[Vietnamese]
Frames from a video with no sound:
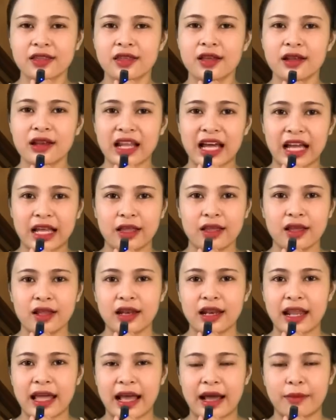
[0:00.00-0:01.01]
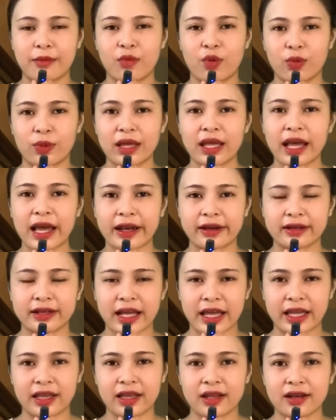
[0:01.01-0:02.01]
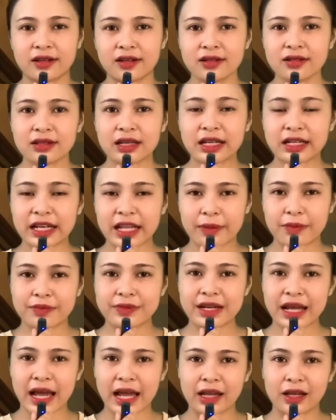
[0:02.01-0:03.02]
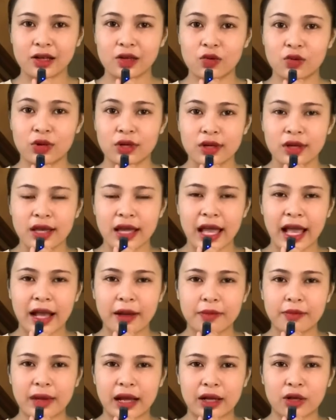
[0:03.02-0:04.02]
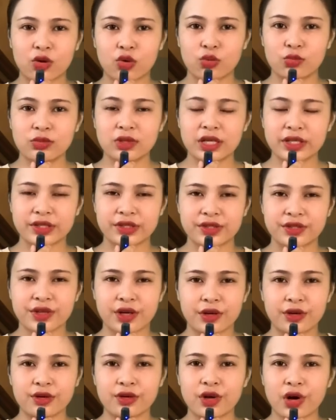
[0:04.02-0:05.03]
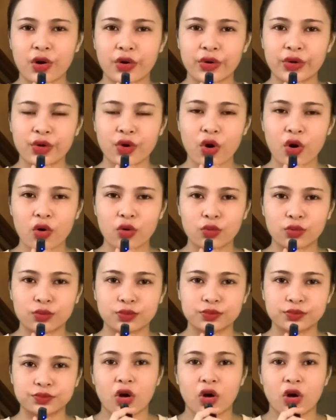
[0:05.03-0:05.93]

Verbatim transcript: Với lại là một cái anh này, anh rất là đẹp trai luôn, ăn mặc cũng lịch sự khôi ngô.